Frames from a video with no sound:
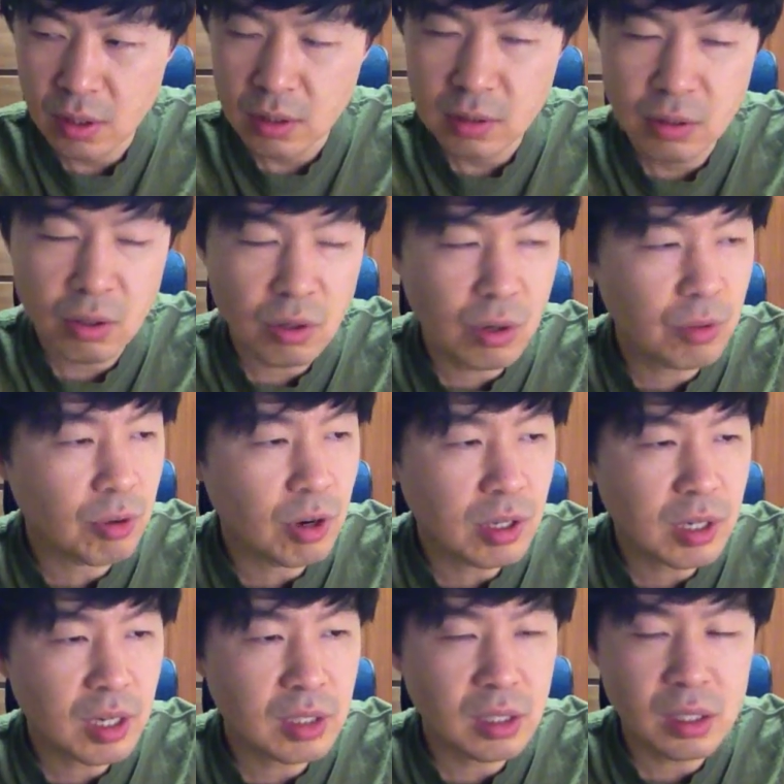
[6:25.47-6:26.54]
그런 거
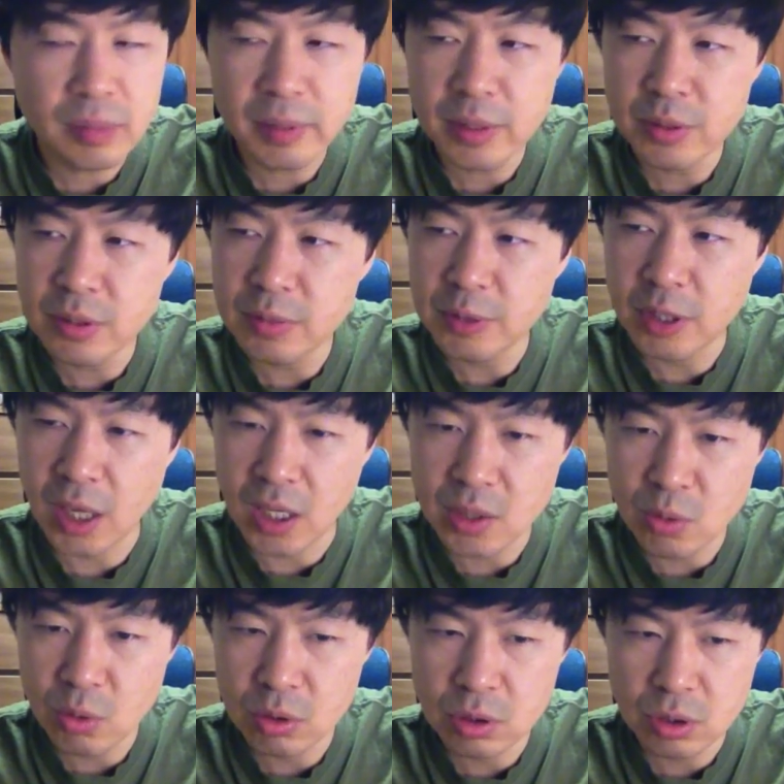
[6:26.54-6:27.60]
원가 1, 2만 원이면
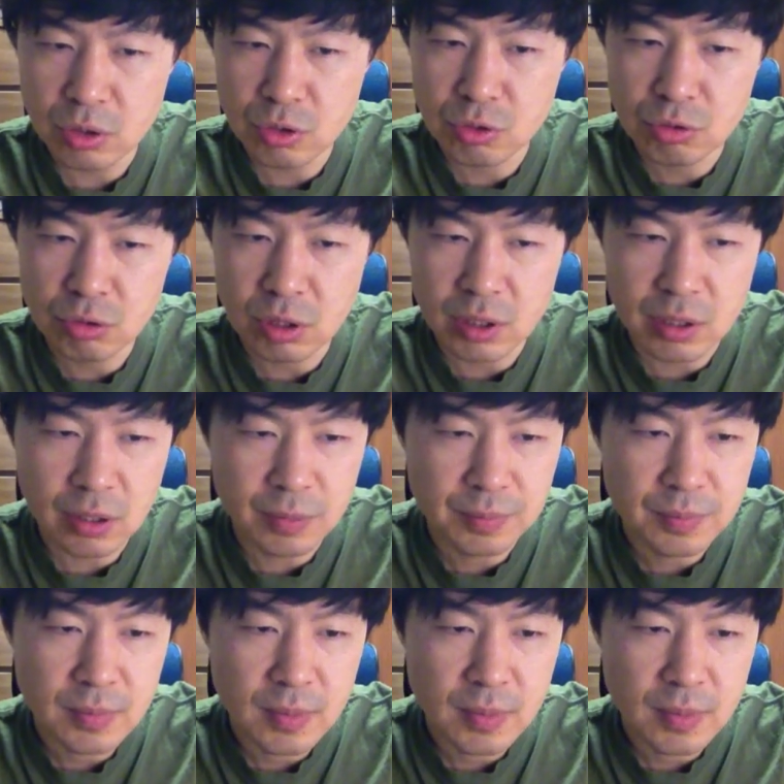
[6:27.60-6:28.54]
가져오거든요, 중국에서.